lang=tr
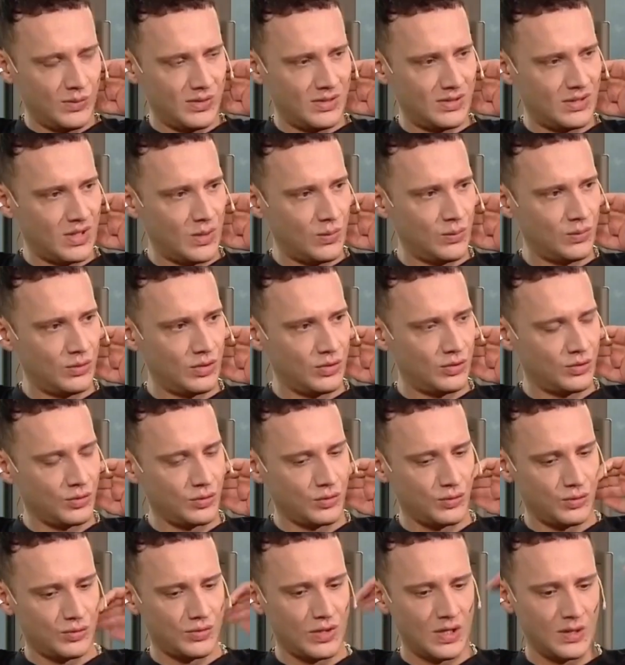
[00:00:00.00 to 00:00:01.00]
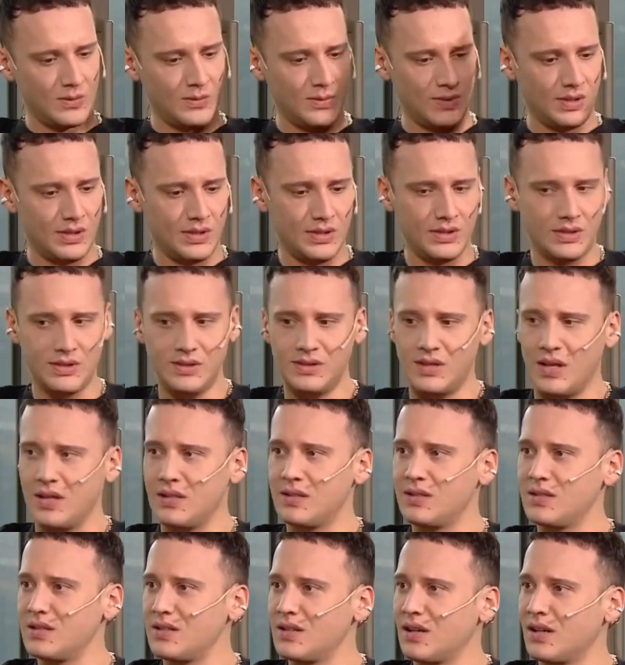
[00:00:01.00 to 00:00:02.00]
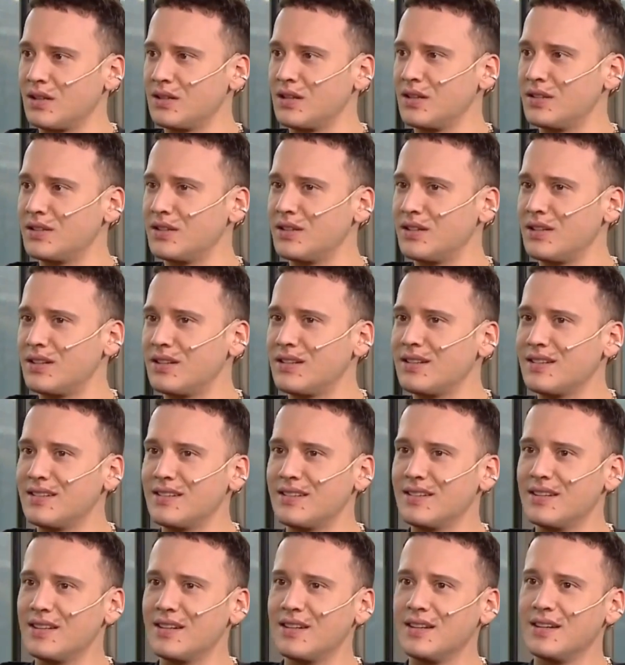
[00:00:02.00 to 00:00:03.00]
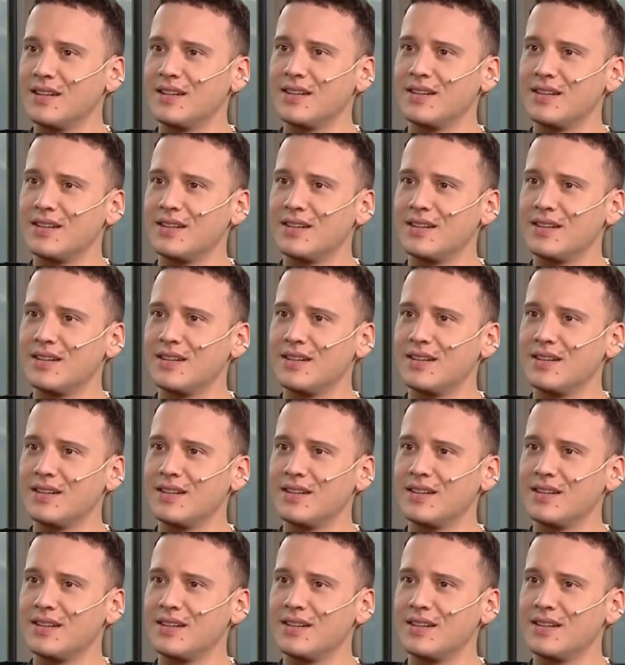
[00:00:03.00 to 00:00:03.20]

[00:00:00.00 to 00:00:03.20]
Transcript: İstanbul'da çok güzel bir set alanı. Evet.